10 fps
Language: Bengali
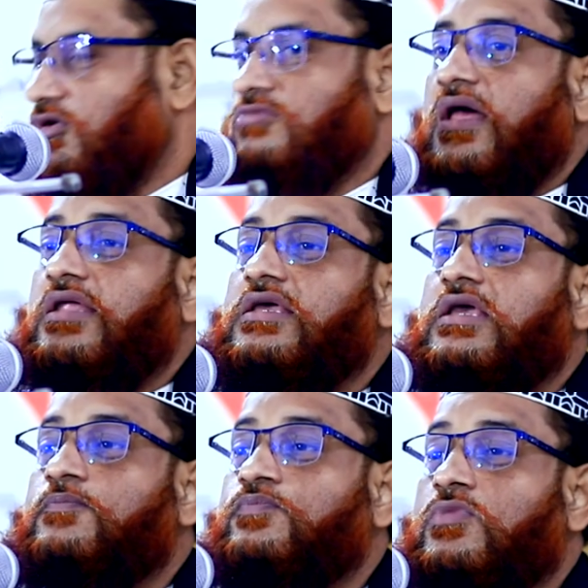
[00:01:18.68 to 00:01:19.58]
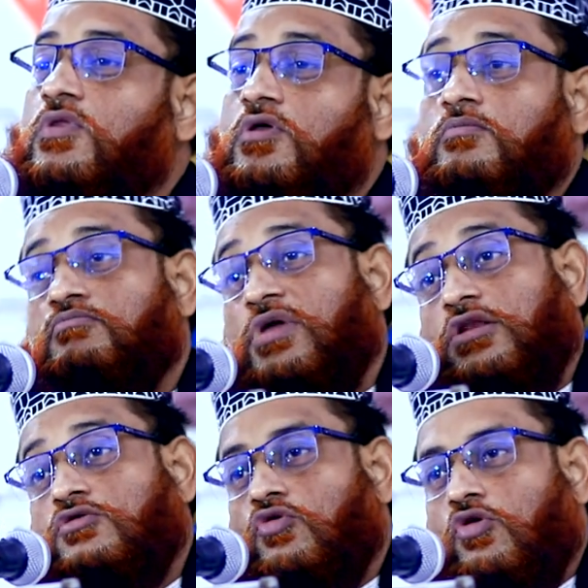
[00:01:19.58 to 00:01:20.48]
উম্মত মানে কি
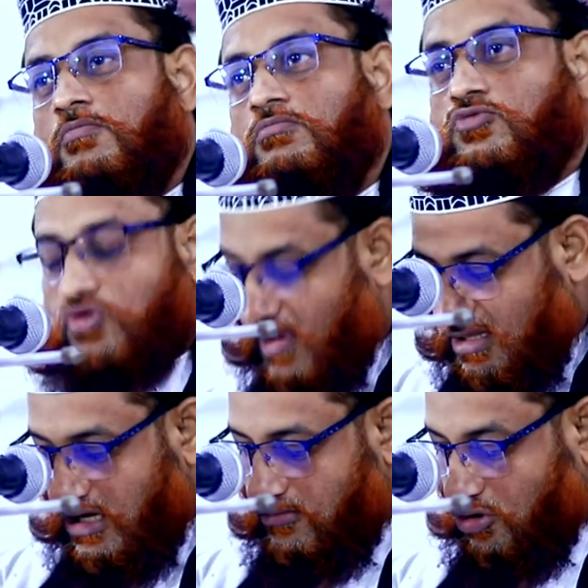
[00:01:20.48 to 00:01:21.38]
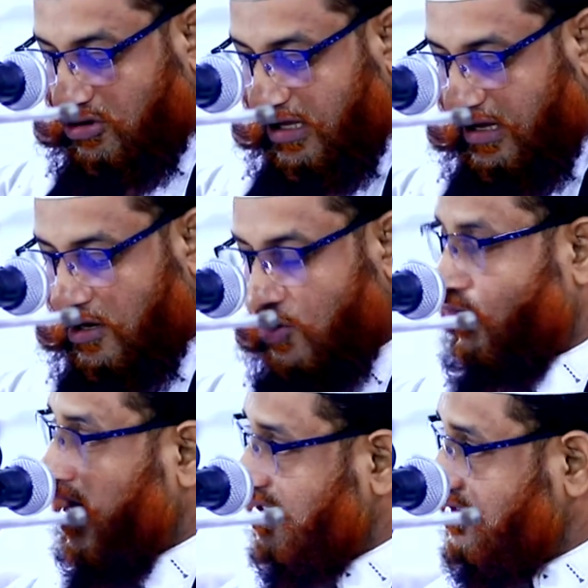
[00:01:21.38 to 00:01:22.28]
মিনকুম তোমাদের মধ্যে
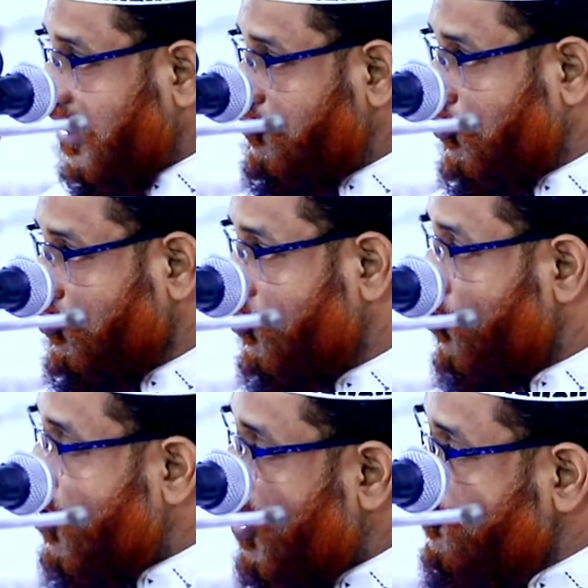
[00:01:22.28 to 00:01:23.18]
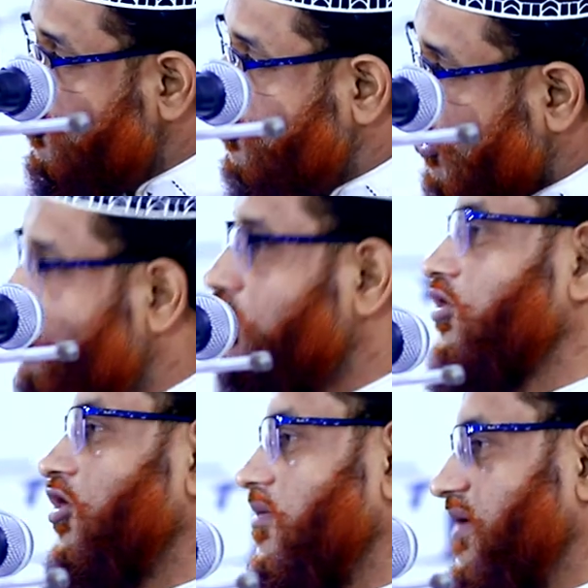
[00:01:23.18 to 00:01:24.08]
ওয়াল তাকুন অবশ্যই
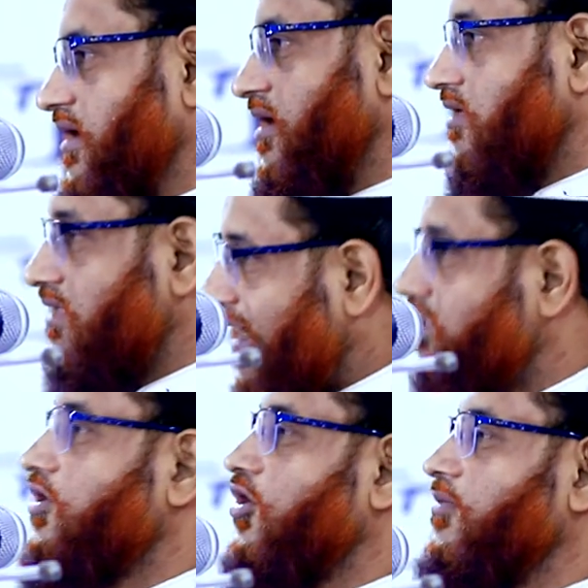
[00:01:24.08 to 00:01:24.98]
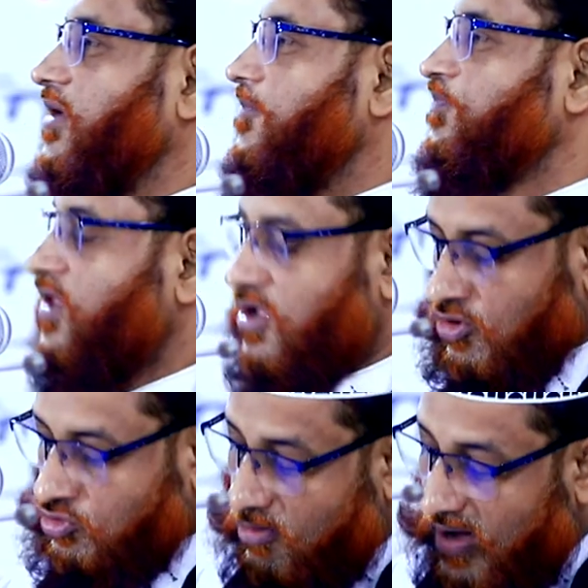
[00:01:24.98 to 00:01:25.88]
হতে হবে থাকতে হবে
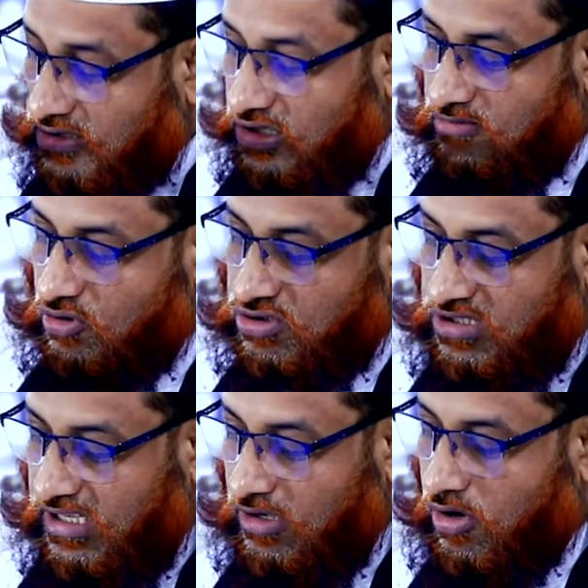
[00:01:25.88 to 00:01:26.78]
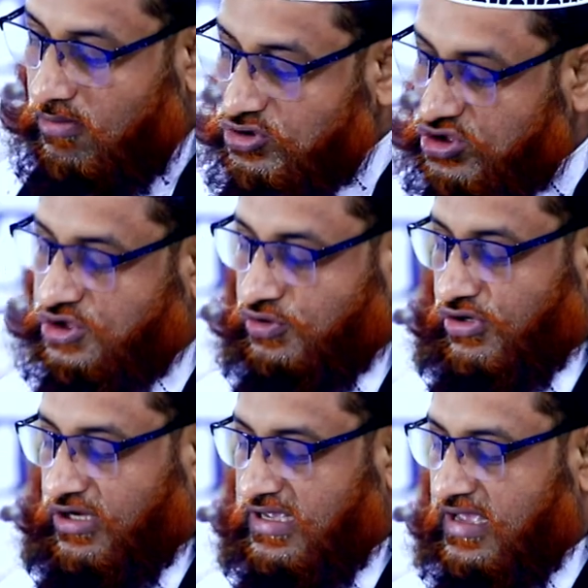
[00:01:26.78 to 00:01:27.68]
তোমাদের মধ্যে
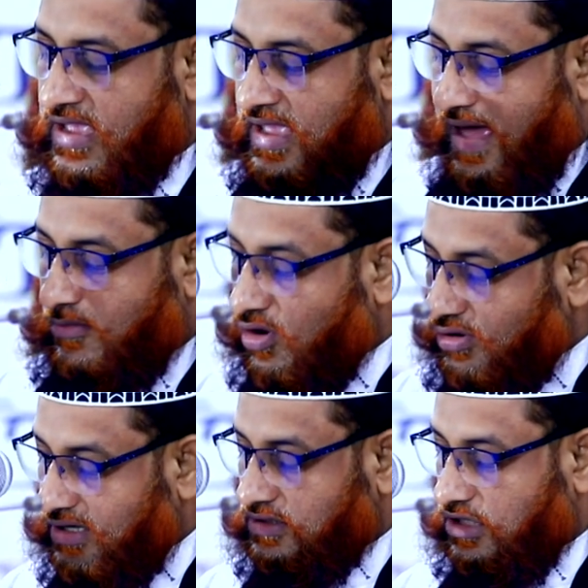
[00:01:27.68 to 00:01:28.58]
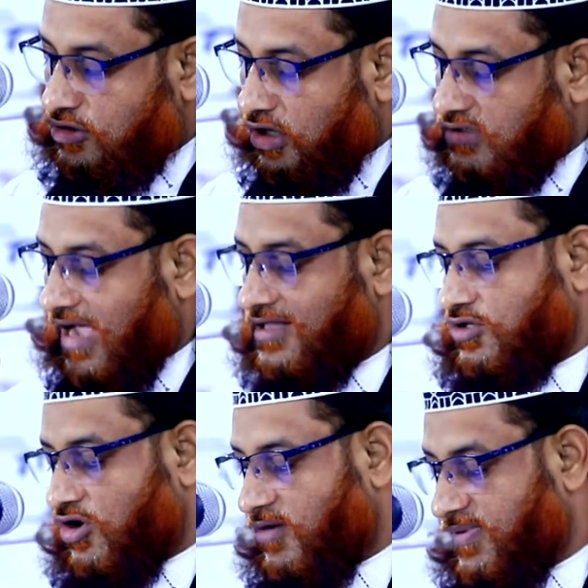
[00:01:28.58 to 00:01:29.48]
অবশ্যই এমন একটি দল
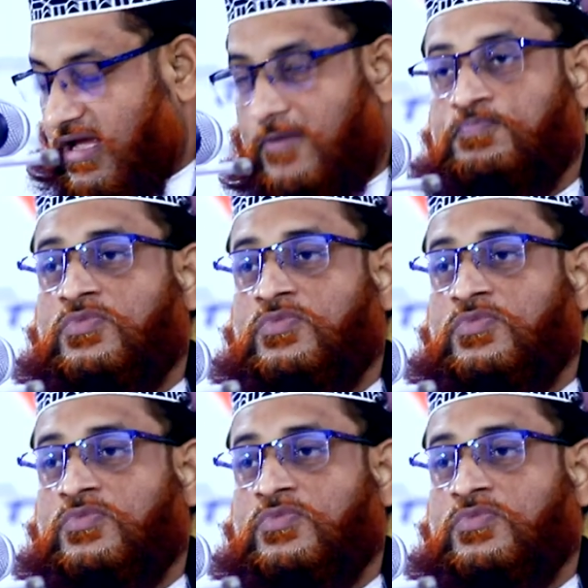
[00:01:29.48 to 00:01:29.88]
থাকতে হবে